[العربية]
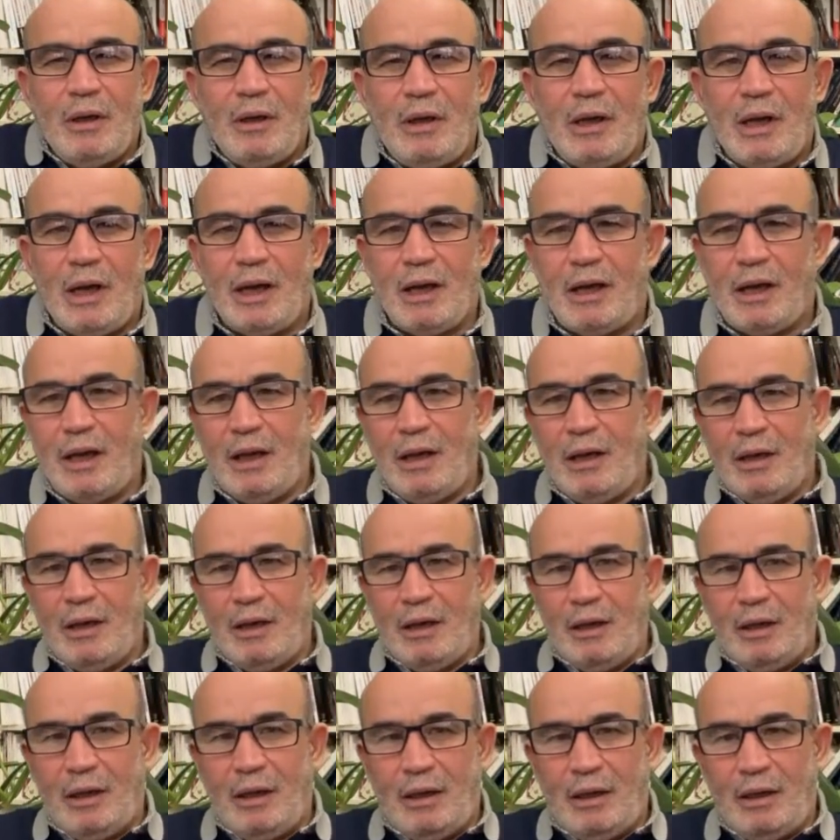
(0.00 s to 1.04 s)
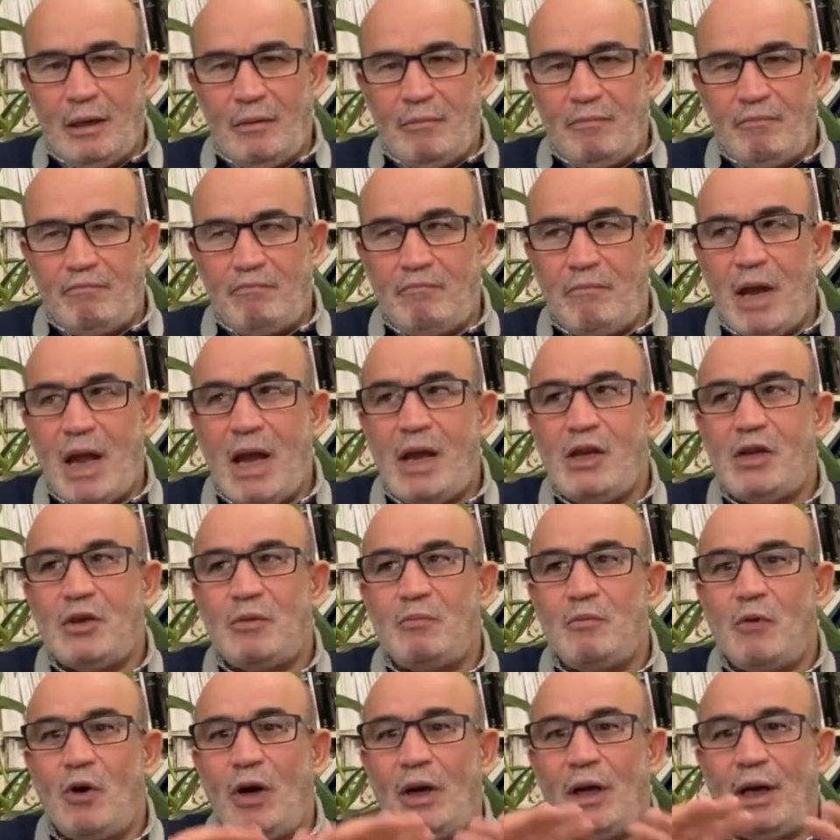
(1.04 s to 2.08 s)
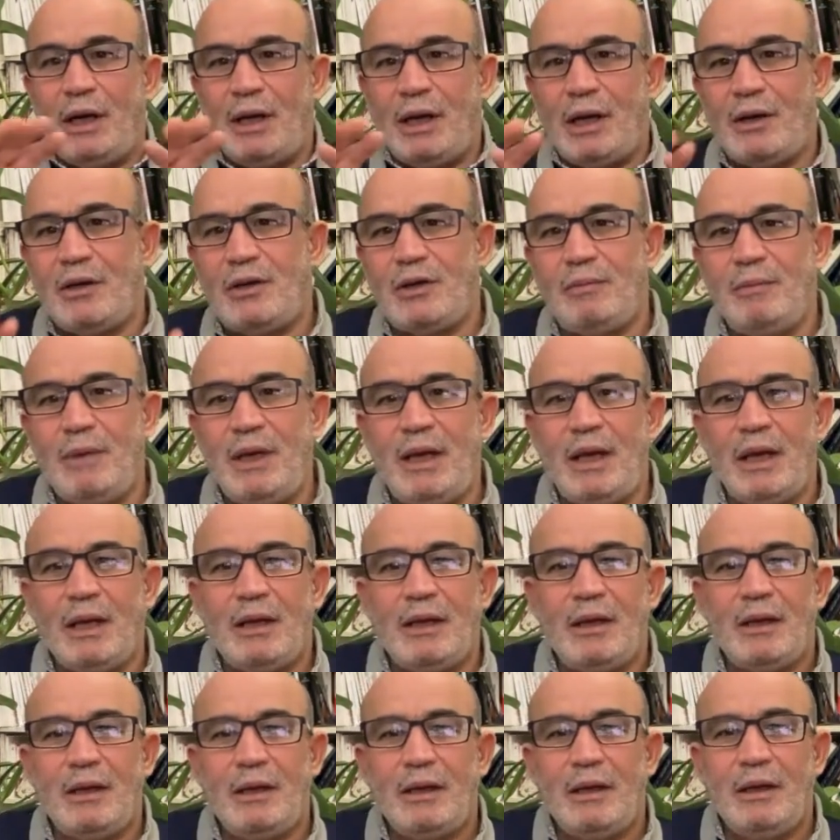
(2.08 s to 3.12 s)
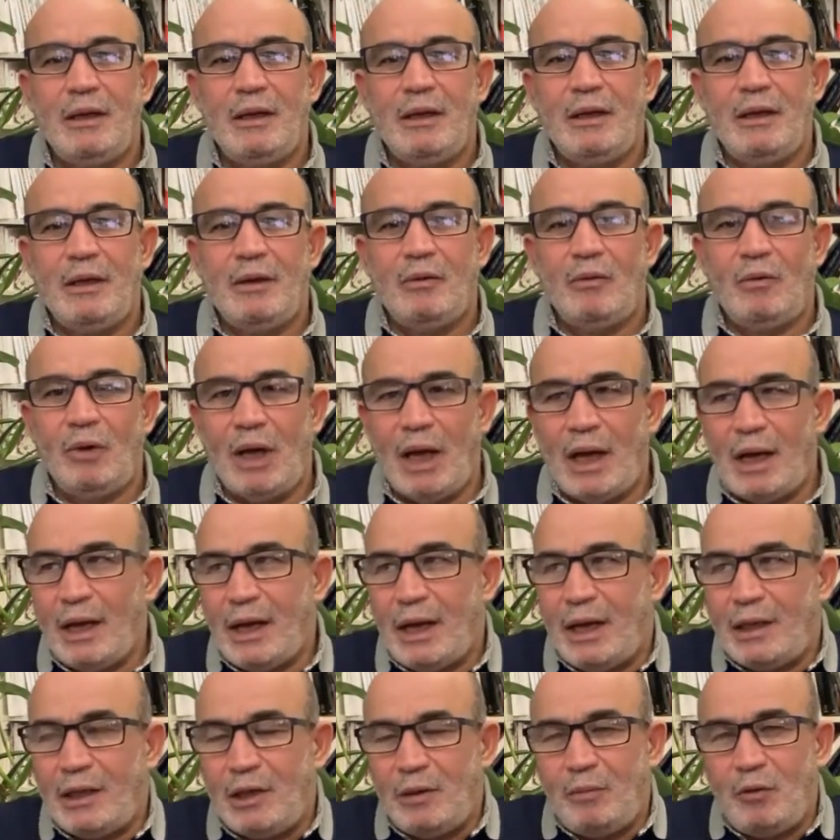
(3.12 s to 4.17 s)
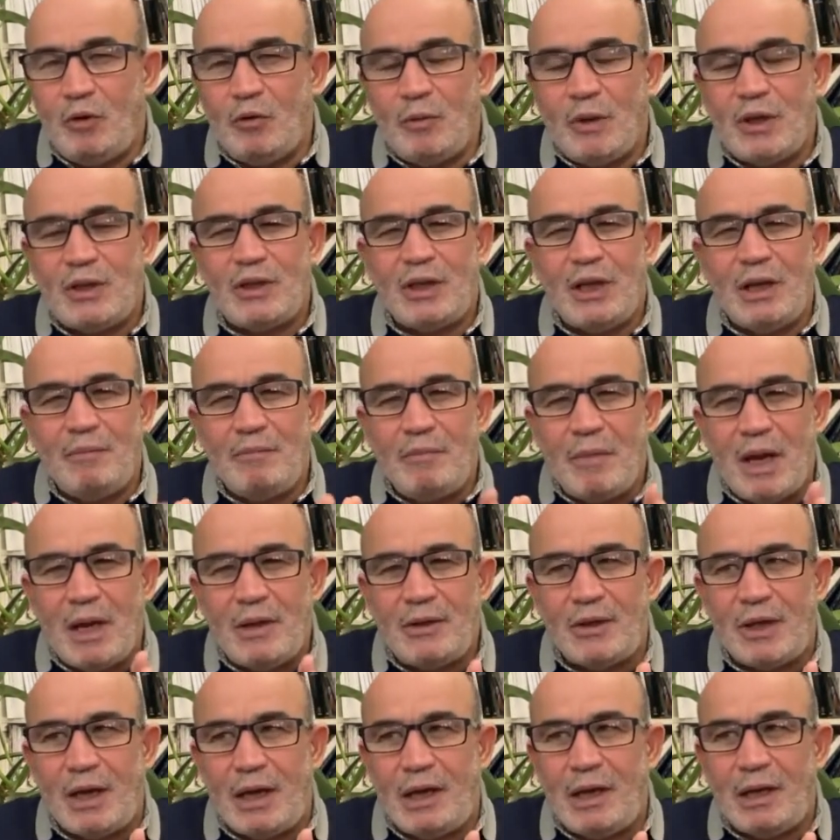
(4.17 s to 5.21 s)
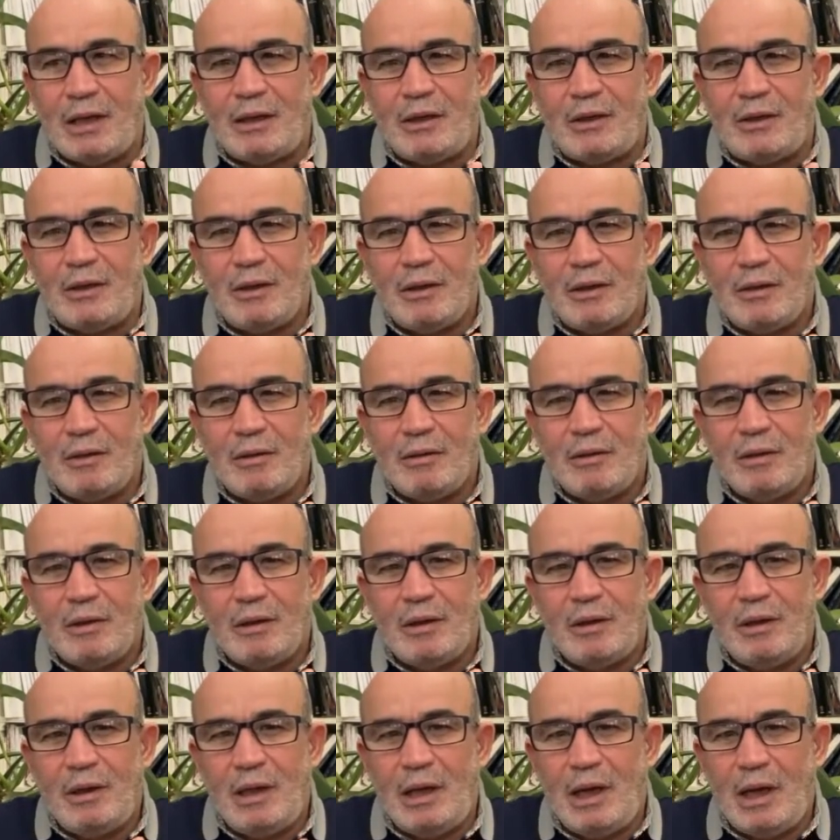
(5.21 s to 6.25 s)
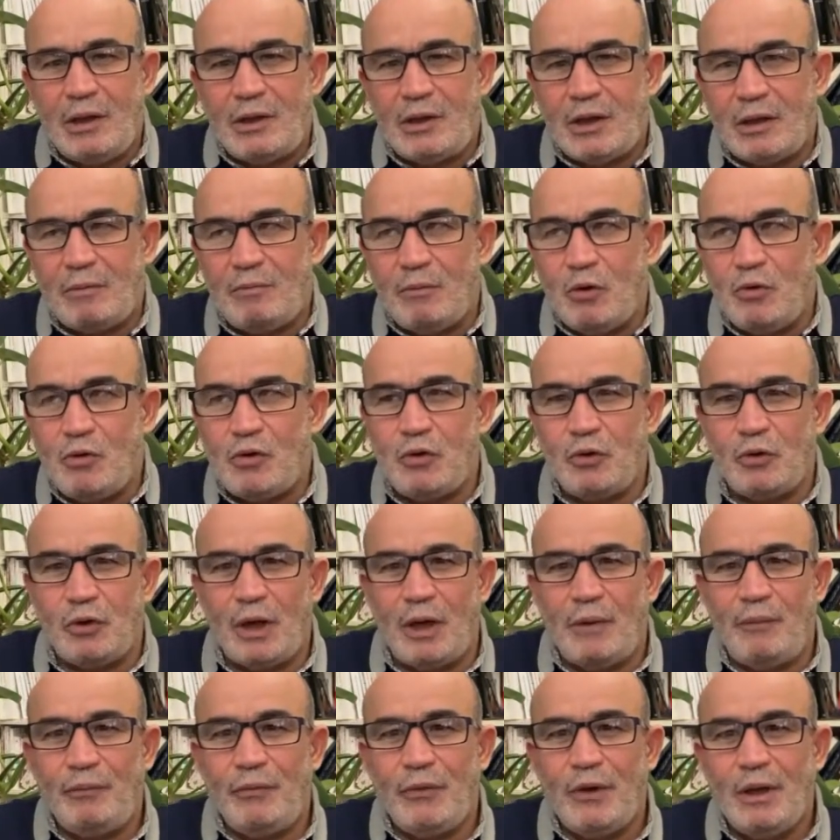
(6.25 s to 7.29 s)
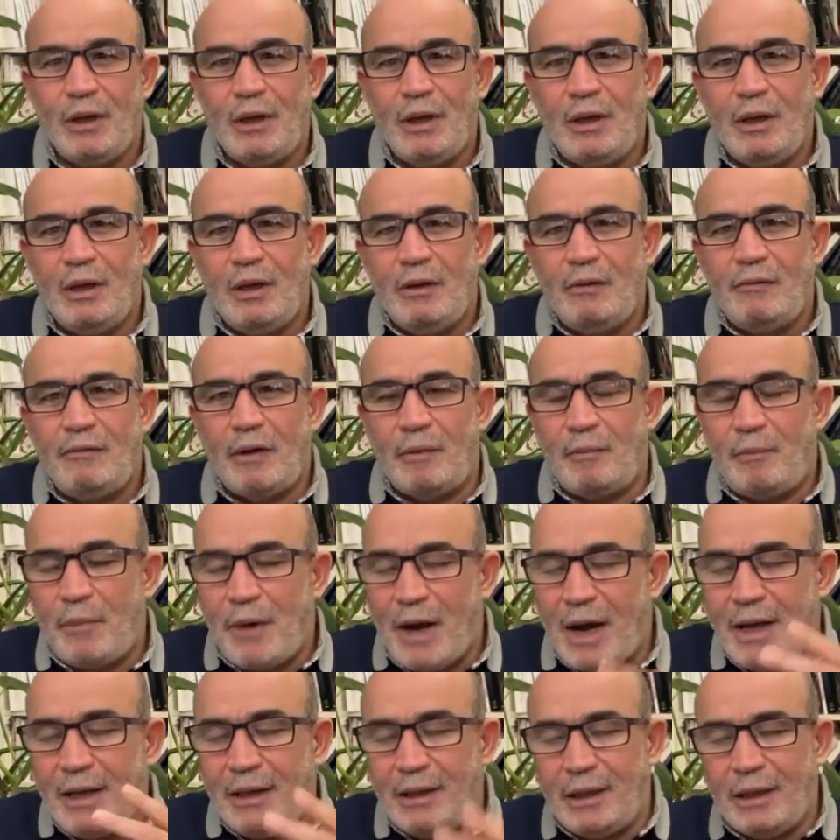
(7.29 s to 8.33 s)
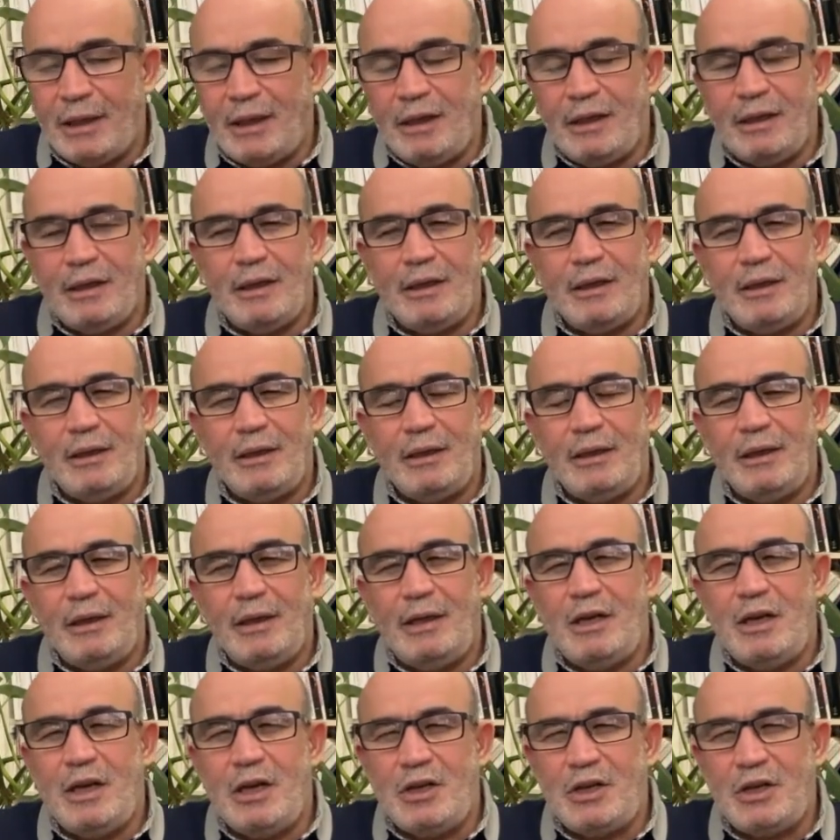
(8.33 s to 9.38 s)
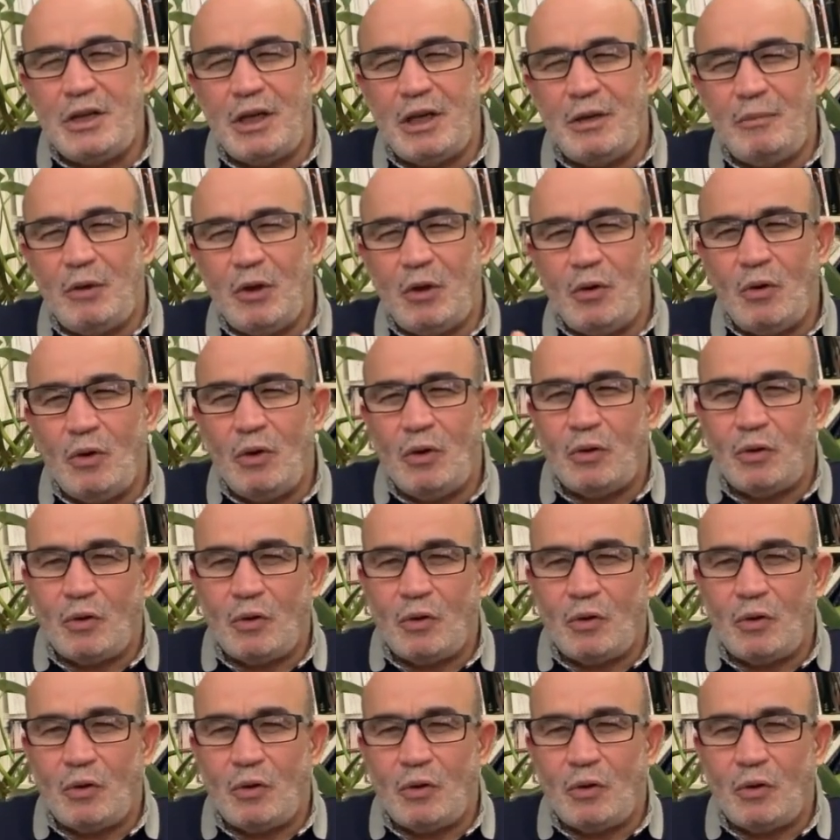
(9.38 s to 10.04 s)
لكن ما هيش معلنة رسميا والعلاقة الدبلوماسية ما زالت ليست موجودة فبايدن يجري بكل